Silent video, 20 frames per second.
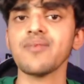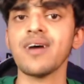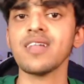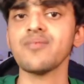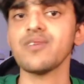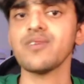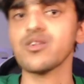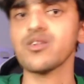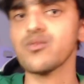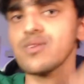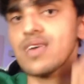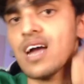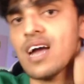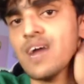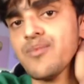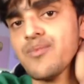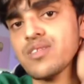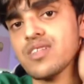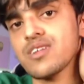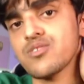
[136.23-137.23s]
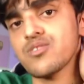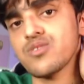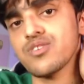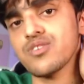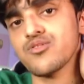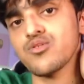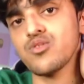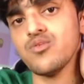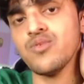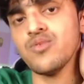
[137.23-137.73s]
बाद मेरे को यहाँ पे दर्द होना
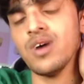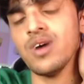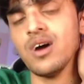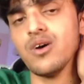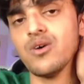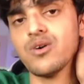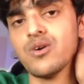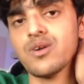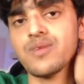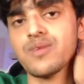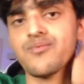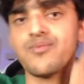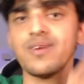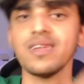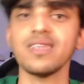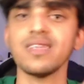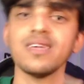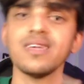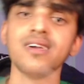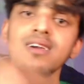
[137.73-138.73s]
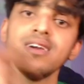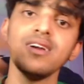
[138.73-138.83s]
शुरू हुआ और फिर